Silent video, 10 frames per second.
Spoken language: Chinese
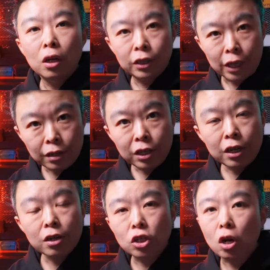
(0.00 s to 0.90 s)
前
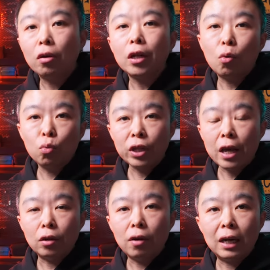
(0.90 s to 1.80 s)
期少一点污
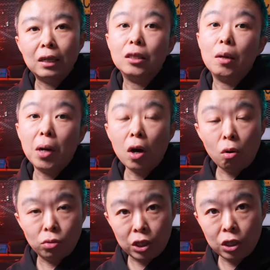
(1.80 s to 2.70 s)
点的话那咱们
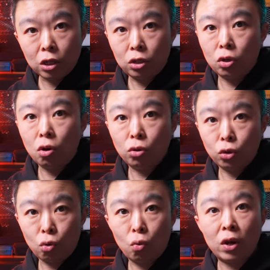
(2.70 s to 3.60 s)
后期的时候
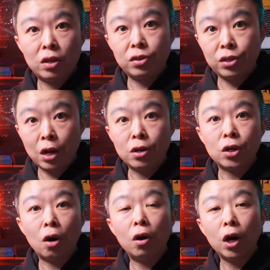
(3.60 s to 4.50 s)
就会减
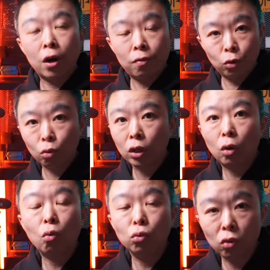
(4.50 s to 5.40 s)
少很多的
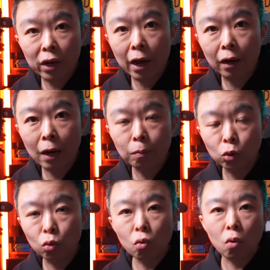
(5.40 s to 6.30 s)
工作量了。
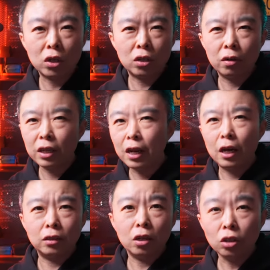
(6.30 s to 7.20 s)
如果是一
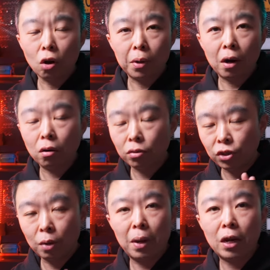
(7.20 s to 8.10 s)
两张照片，
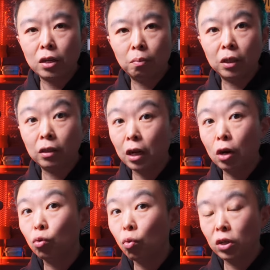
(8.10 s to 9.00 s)
这没什么的；但
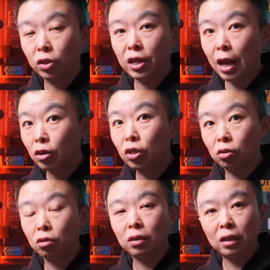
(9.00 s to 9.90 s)
是如果是延
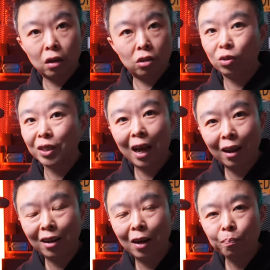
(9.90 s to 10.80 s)
时，那可就惨
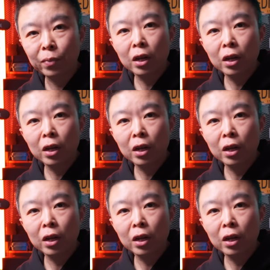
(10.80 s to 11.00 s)
了。